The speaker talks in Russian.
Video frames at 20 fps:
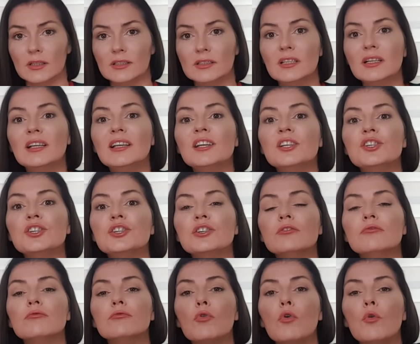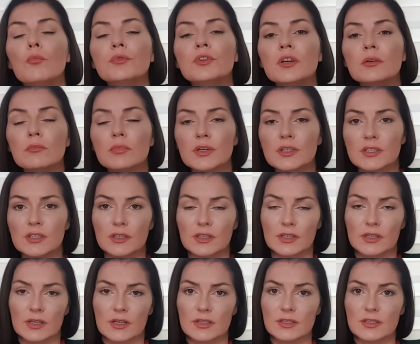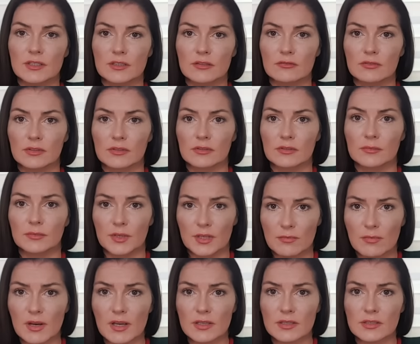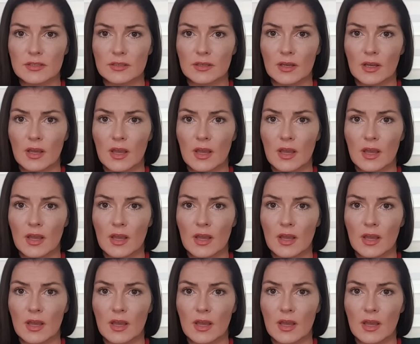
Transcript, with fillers: Да для чего мне быть этой красивой? Понимаете?